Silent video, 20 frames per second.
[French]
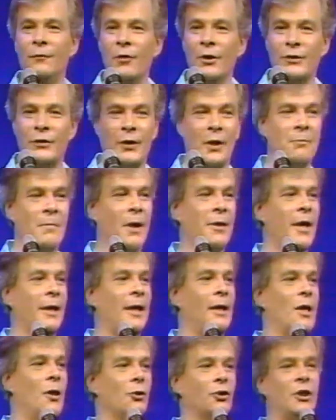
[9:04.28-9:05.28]
C'est qu'il y a des fois que tu
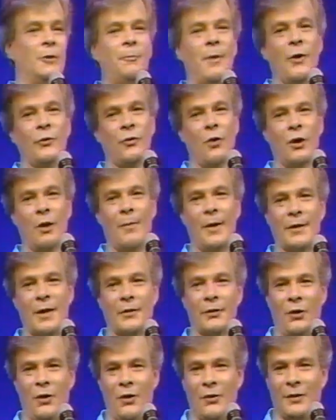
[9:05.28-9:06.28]
te demandes à quel âge qu'ils pensent
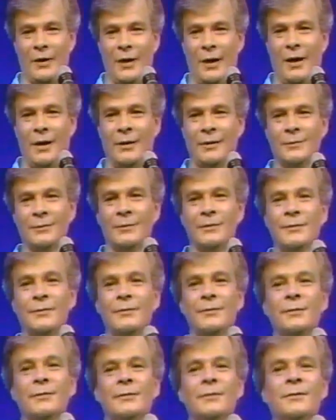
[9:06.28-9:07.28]
qu'on commence à se raser,
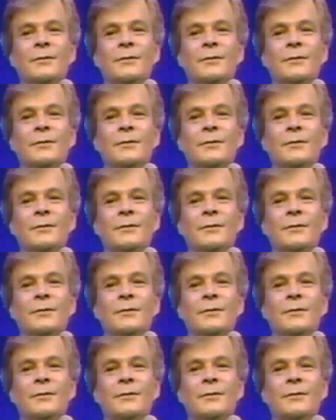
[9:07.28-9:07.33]
hein?